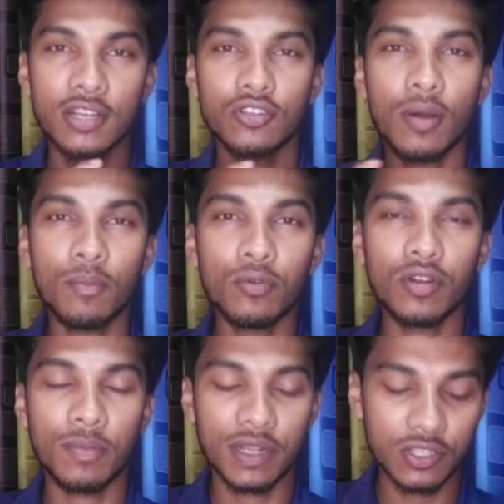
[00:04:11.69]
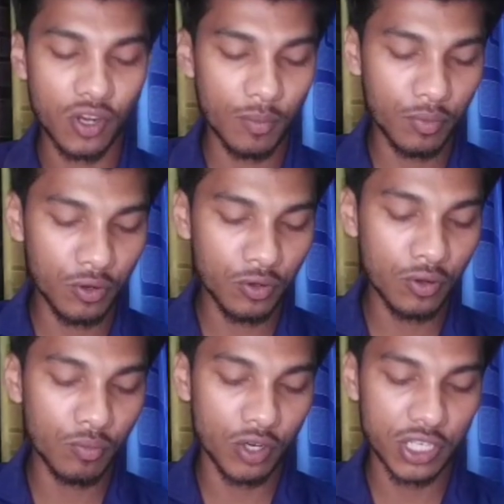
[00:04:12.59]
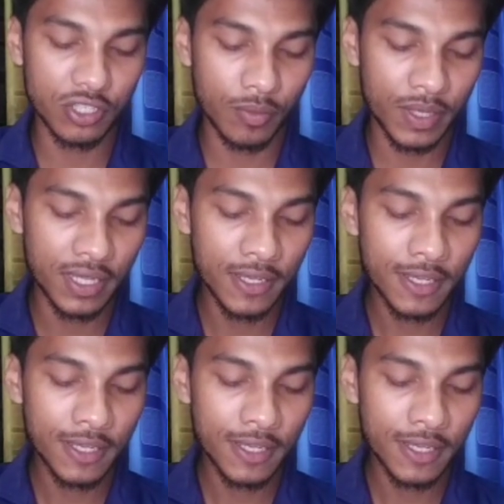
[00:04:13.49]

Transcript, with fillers: সম্পূর্ণ আপনাকে সম্পূর্ণ বসাইতে হবে